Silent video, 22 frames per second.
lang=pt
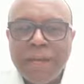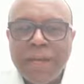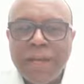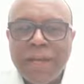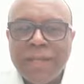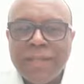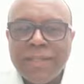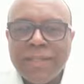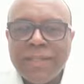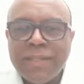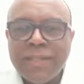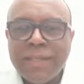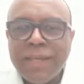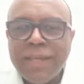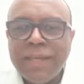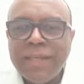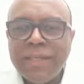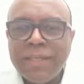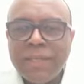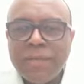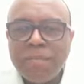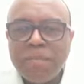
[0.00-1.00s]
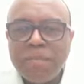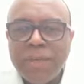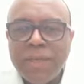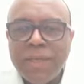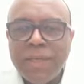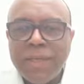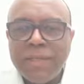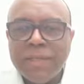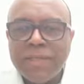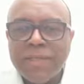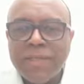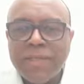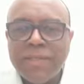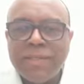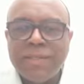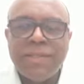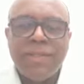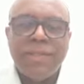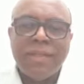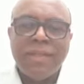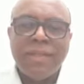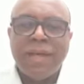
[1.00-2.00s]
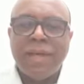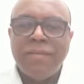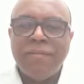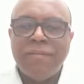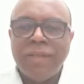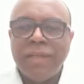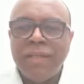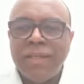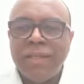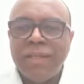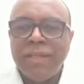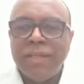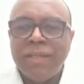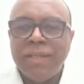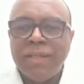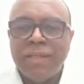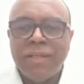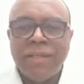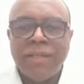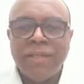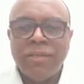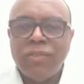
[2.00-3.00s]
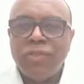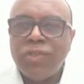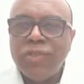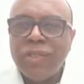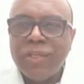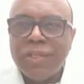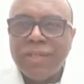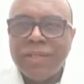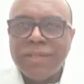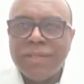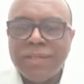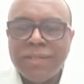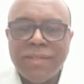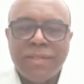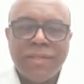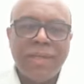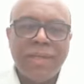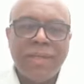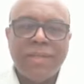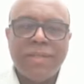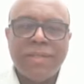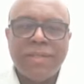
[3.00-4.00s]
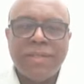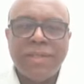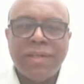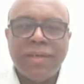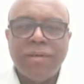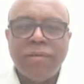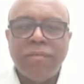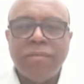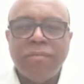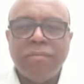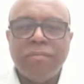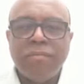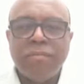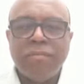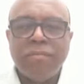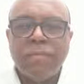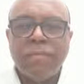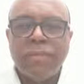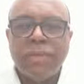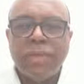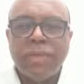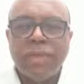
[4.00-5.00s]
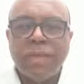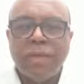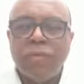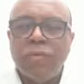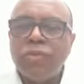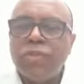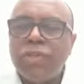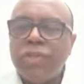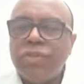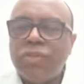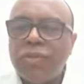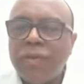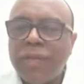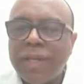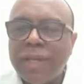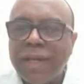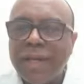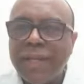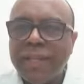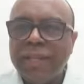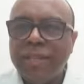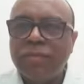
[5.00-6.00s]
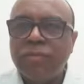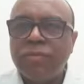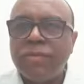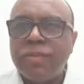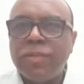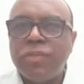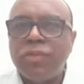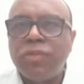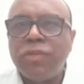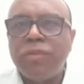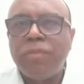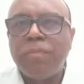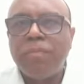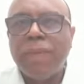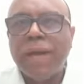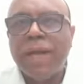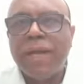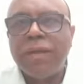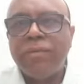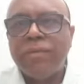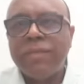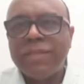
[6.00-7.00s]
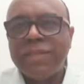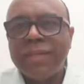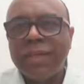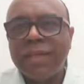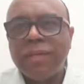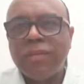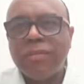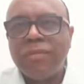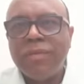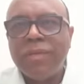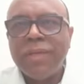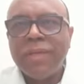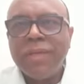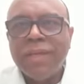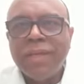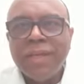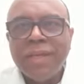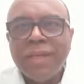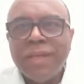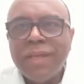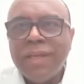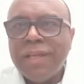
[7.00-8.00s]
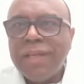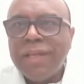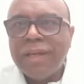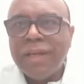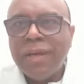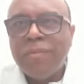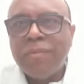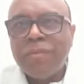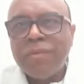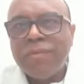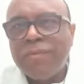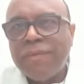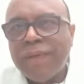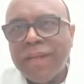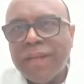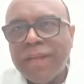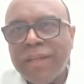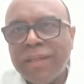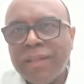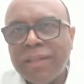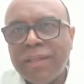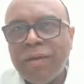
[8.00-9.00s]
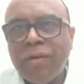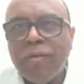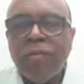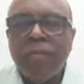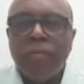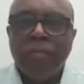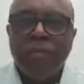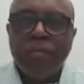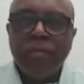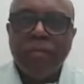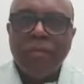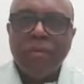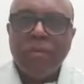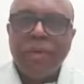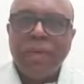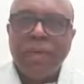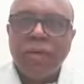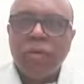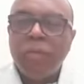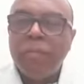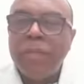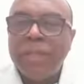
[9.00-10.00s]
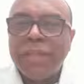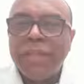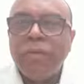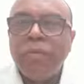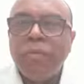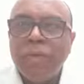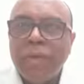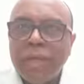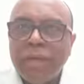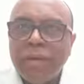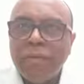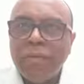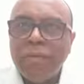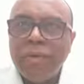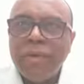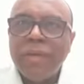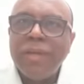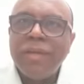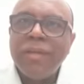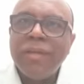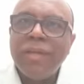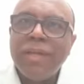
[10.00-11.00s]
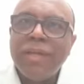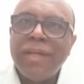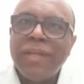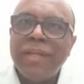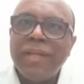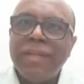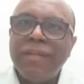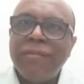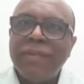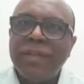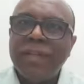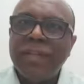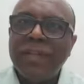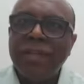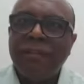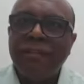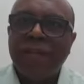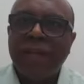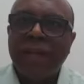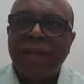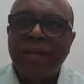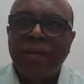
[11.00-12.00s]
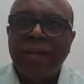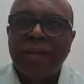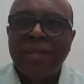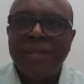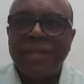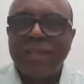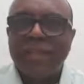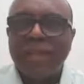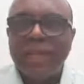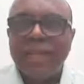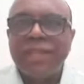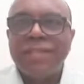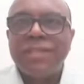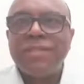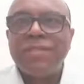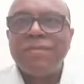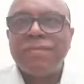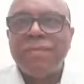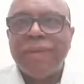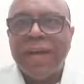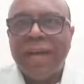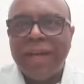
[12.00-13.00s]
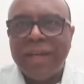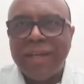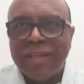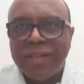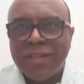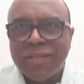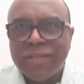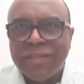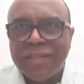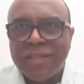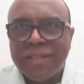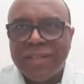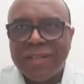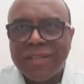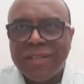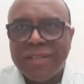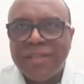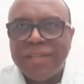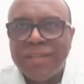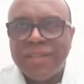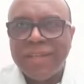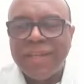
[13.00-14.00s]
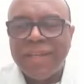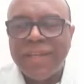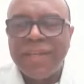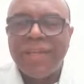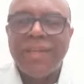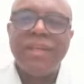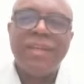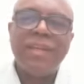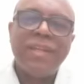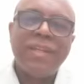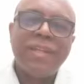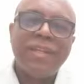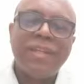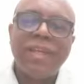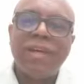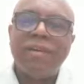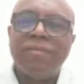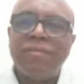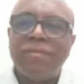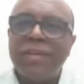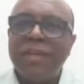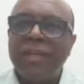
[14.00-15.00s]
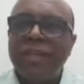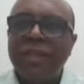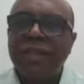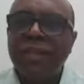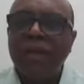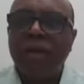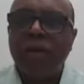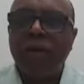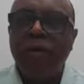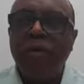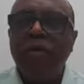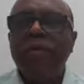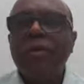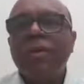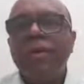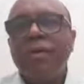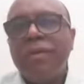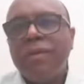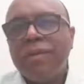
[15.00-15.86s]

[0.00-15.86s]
as três pistas da Avenida X estão congestionadas no sentido bairro-centro. Ele acabou de falar, então, é, cometeu um erro. Ele deveria ter falado as três faixas né, da via tal